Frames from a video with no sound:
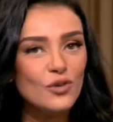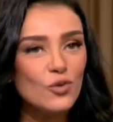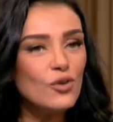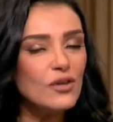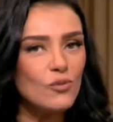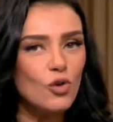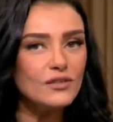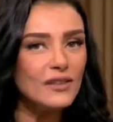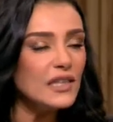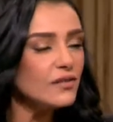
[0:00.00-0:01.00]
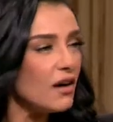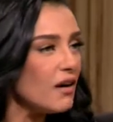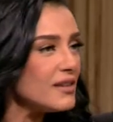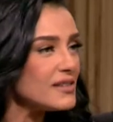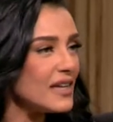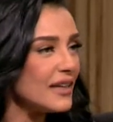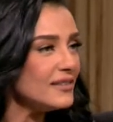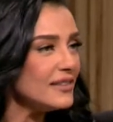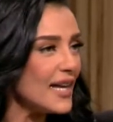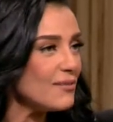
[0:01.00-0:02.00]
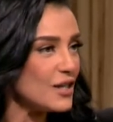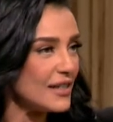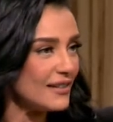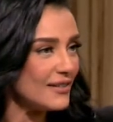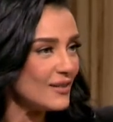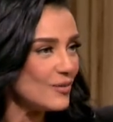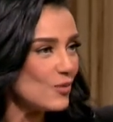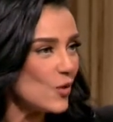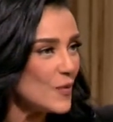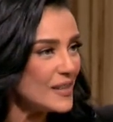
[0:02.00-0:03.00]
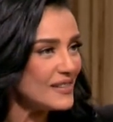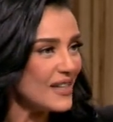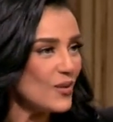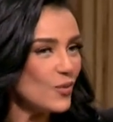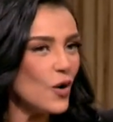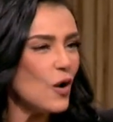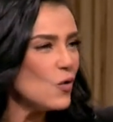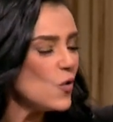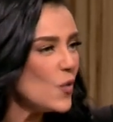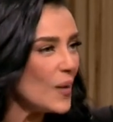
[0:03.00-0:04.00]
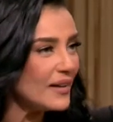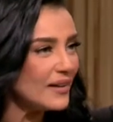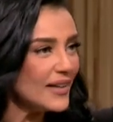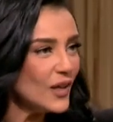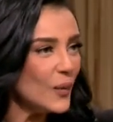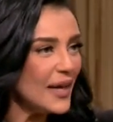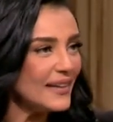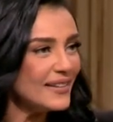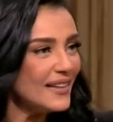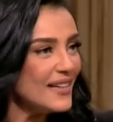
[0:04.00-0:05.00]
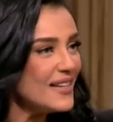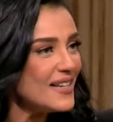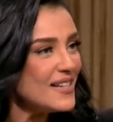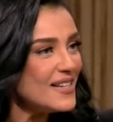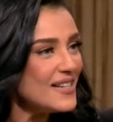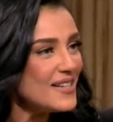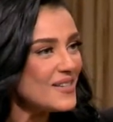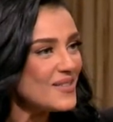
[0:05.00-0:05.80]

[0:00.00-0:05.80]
دور مختلف خالص عن الهام شاهين كوميديا وهجوم على آه، الاخوان كل حد يقول لي بقى الهاب